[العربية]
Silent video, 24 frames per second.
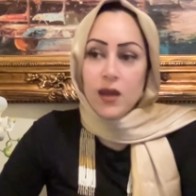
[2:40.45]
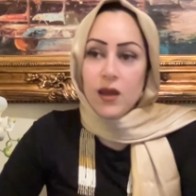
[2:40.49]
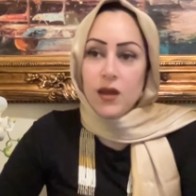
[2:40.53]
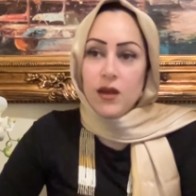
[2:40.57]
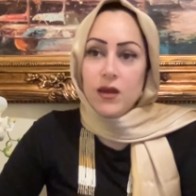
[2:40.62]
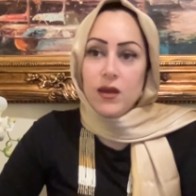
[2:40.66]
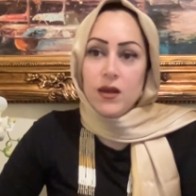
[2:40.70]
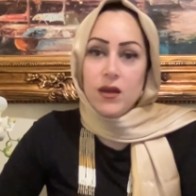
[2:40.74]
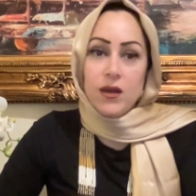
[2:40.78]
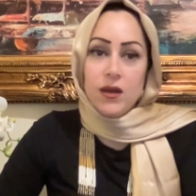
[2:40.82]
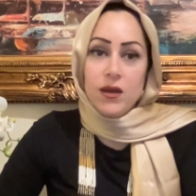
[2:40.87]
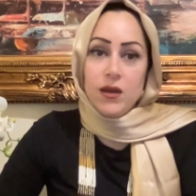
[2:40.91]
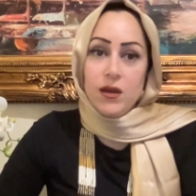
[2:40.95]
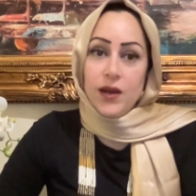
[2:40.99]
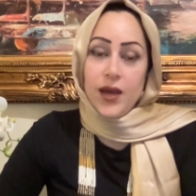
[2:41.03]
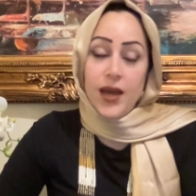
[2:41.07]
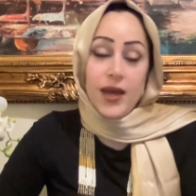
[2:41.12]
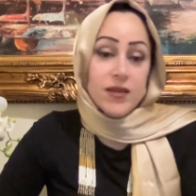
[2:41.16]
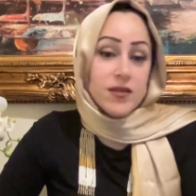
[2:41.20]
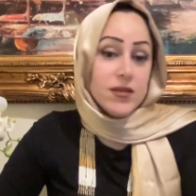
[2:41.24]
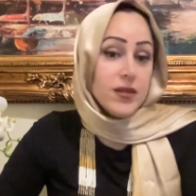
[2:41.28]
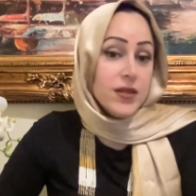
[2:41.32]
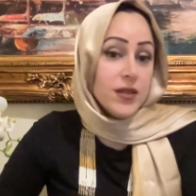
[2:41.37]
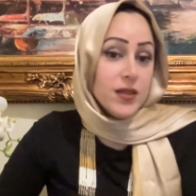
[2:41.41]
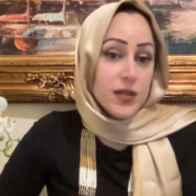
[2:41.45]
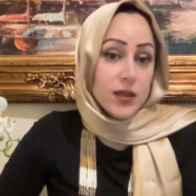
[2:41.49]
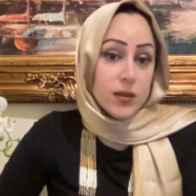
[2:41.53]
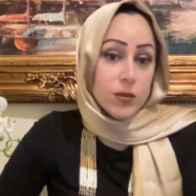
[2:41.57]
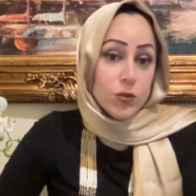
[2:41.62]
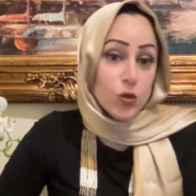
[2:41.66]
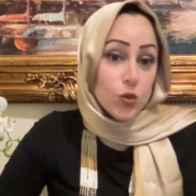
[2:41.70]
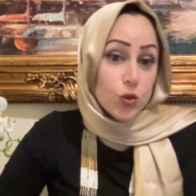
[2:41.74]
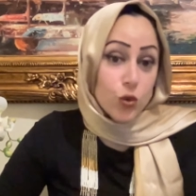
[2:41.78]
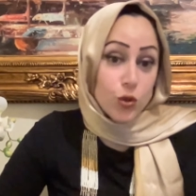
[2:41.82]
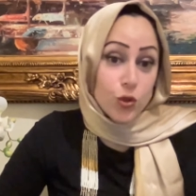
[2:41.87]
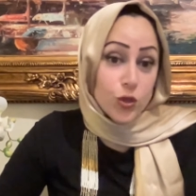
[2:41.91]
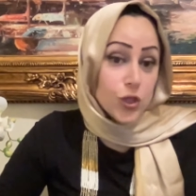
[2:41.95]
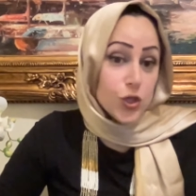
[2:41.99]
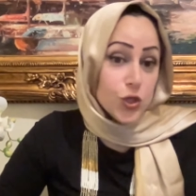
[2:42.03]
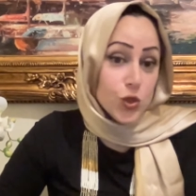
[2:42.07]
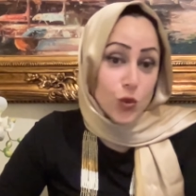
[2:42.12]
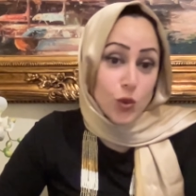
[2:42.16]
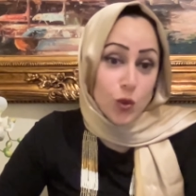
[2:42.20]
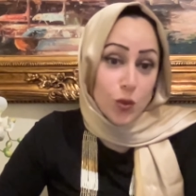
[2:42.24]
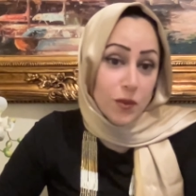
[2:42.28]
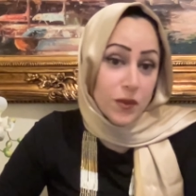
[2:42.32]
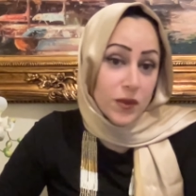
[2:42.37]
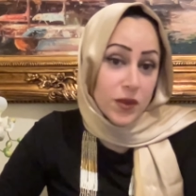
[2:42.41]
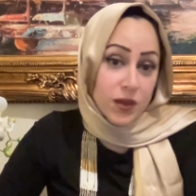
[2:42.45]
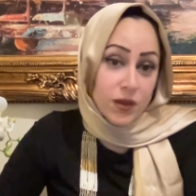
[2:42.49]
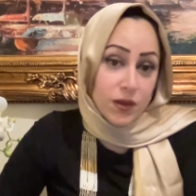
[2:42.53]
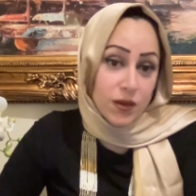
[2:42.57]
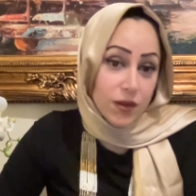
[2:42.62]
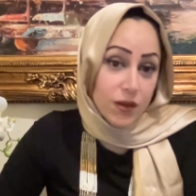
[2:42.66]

آه، قادرين يعملوا كل شيء وهم